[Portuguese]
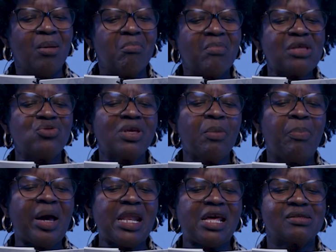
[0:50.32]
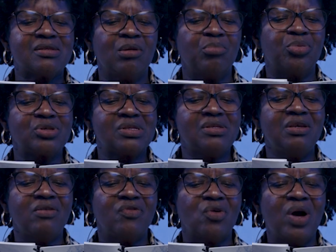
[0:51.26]
Mas o que parece
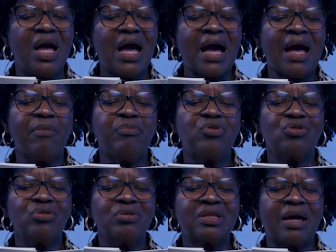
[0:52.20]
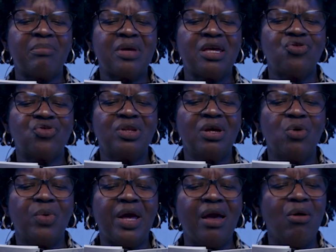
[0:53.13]
impossível absolutamente
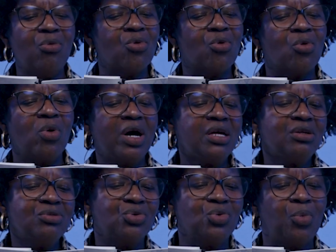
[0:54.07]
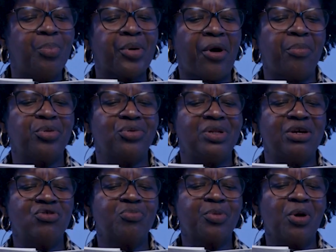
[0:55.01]
não é o quando o próprio
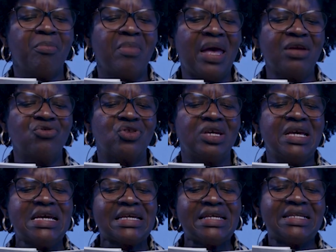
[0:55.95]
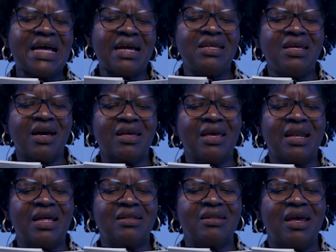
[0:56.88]
Deus promete que daria
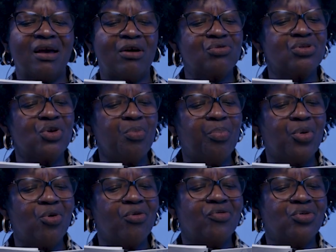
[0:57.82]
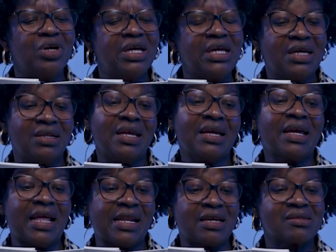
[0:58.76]
aquela terra ao seu povo,
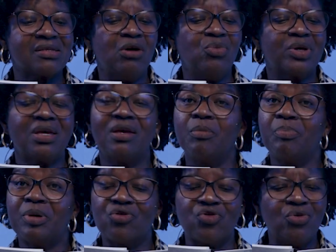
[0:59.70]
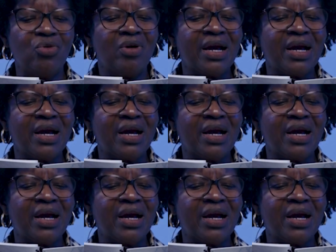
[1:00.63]
declaração que repetiu